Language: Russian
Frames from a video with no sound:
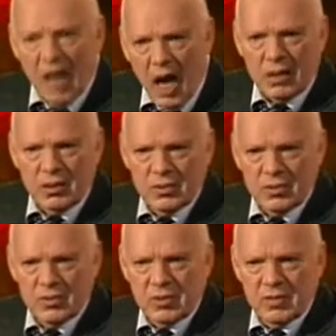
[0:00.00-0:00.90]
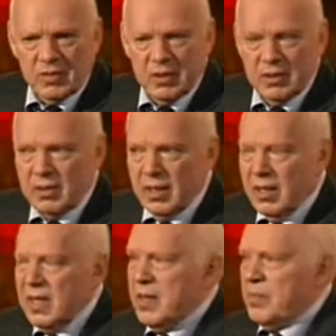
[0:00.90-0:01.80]
так, он говорит.
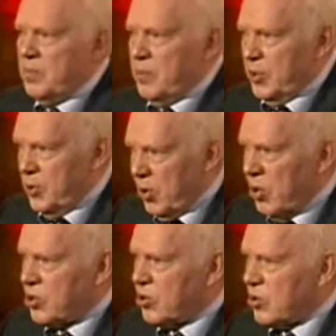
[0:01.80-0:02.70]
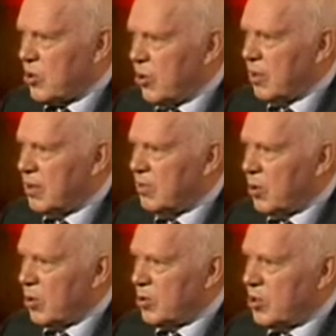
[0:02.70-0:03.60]
Пьешь сколько
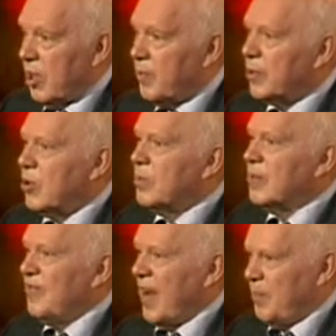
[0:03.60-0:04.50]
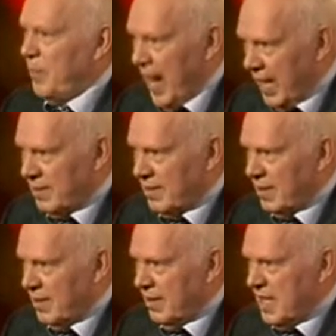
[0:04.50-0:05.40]
можешь, а потом два
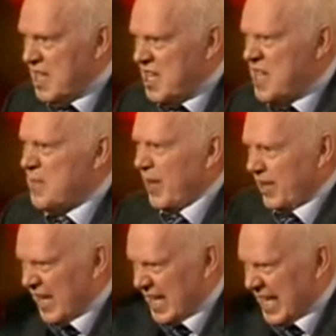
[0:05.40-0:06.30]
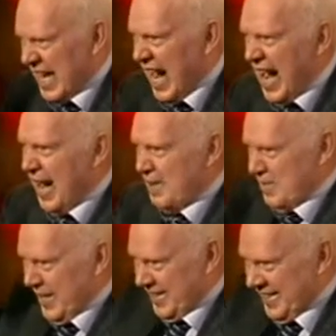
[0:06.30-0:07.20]
пальца и молока,
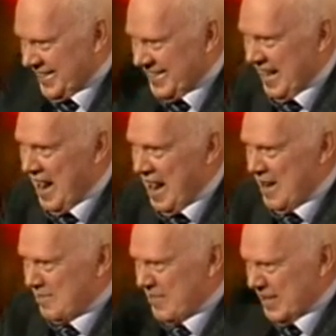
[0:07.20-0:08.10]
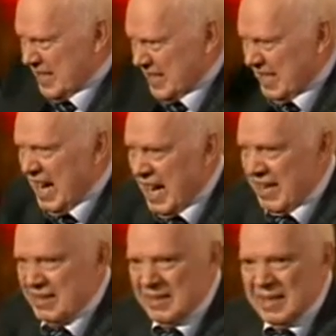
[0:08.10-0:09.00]
молока, молока.